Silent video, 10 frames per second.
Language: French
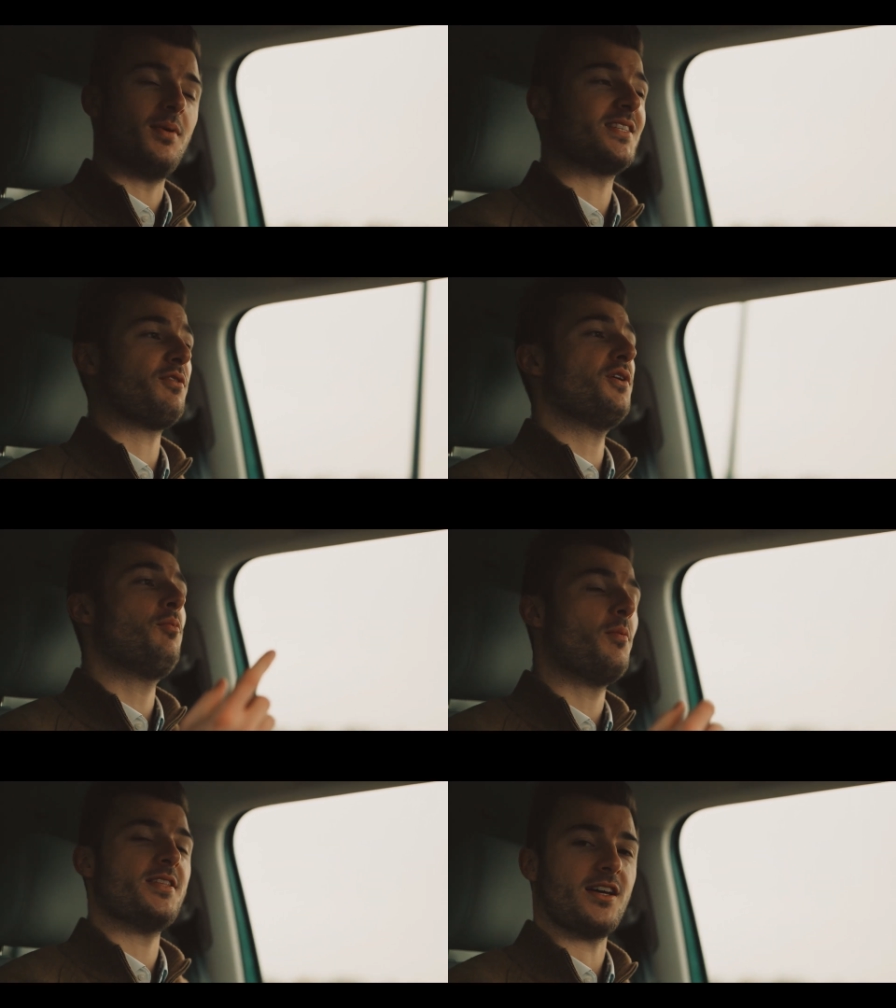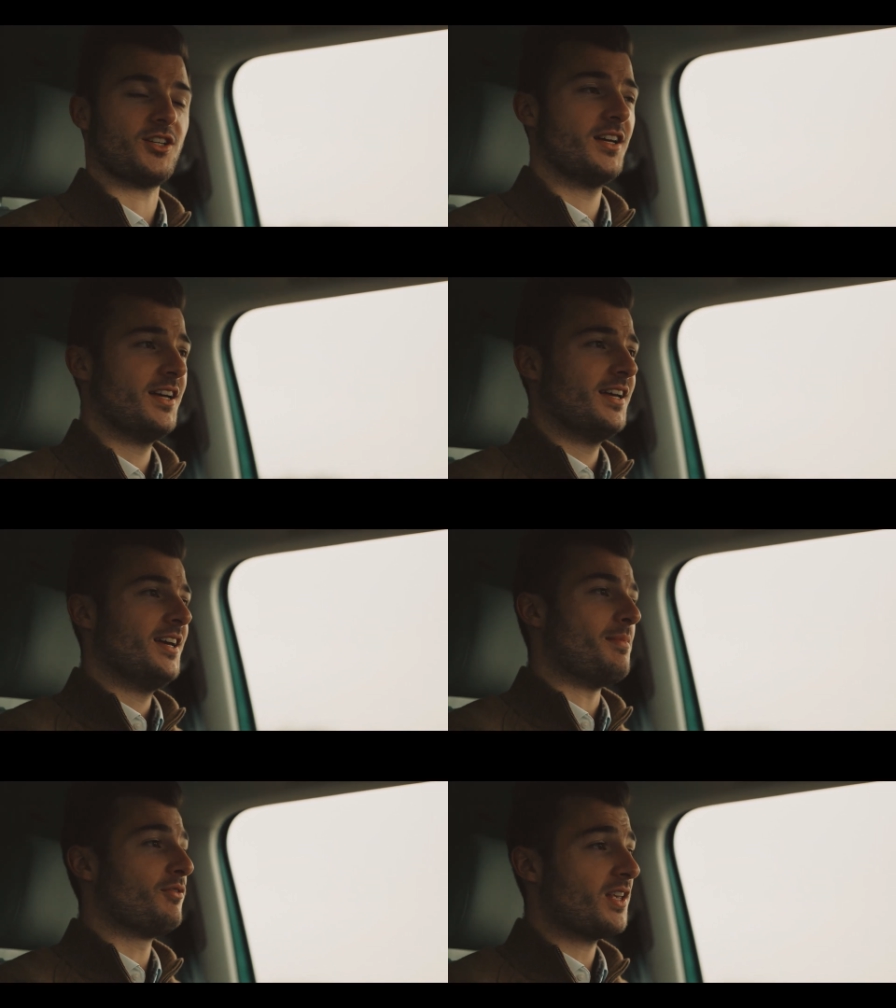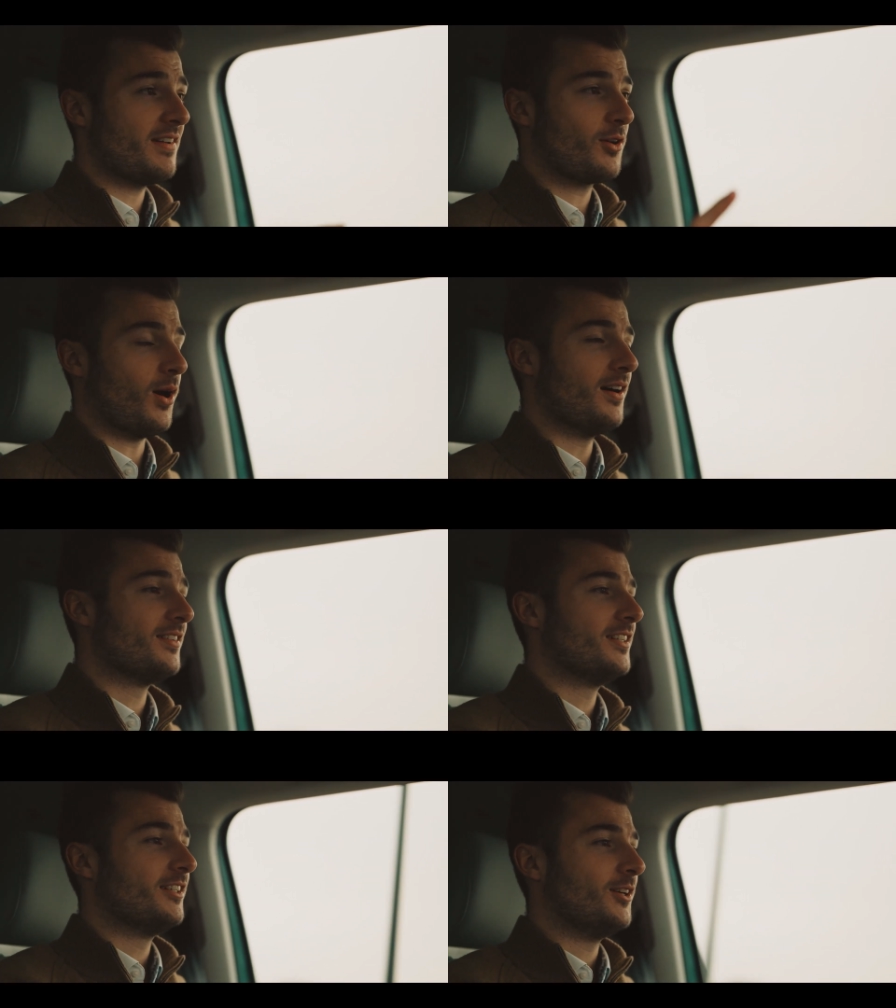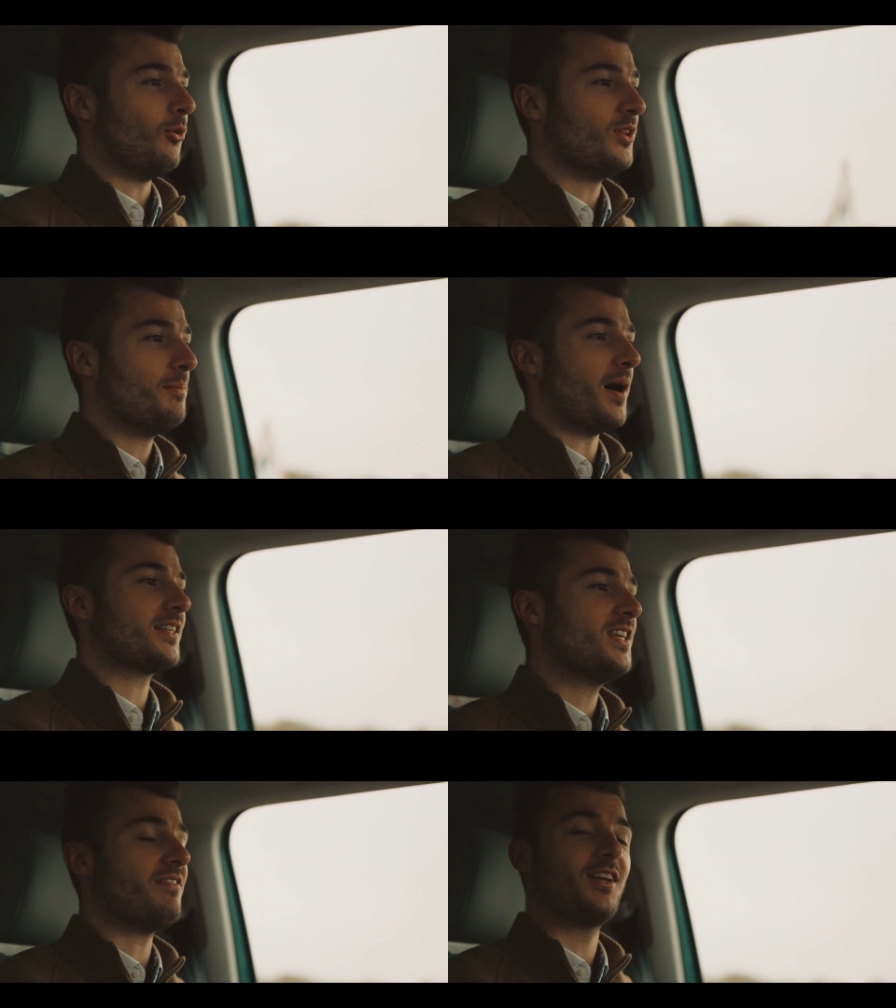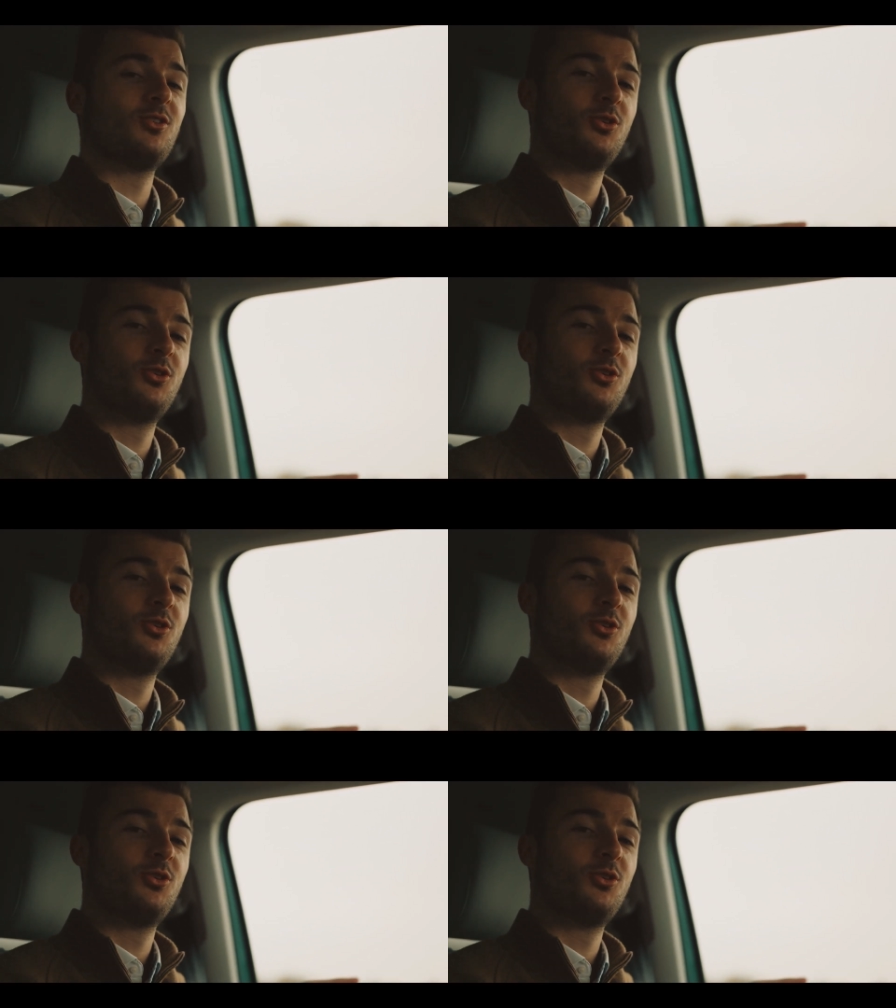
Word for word: bah, ça fait bon ménage bah, Vous savez quoi On est parti avec